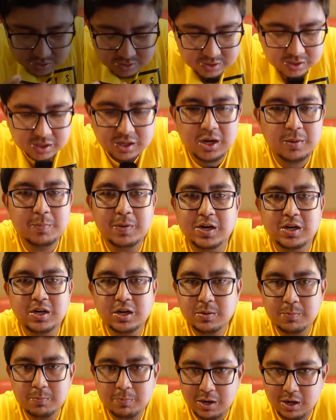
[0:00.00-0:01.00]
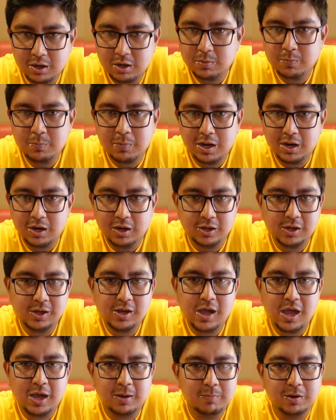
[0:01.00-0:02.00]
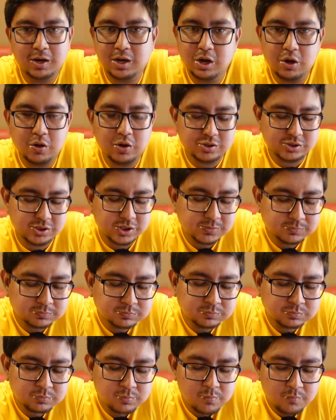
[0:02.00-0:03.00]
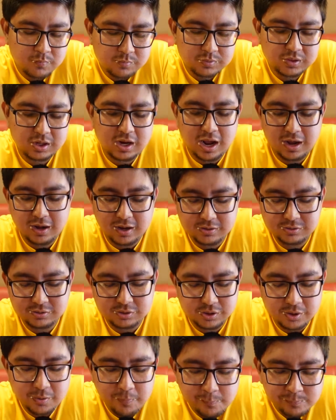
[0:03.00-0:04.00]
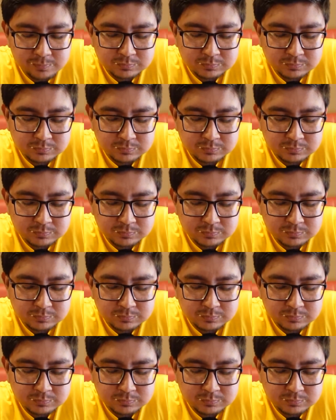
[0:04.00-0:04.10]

সিঙ্গেল প্যাটিটা বার্গার ভালো লাগে একবারে খাওয়া যায় এক হাত দিয়ে